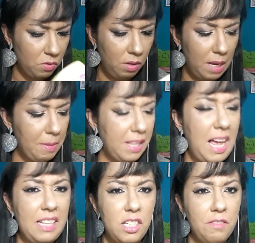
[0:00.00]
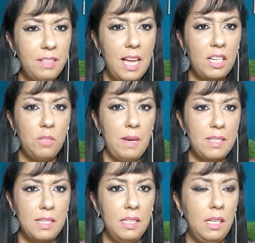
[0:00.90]
não lembra nada de vinagre lembra... de
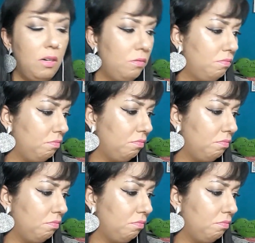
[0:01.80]
maçã, não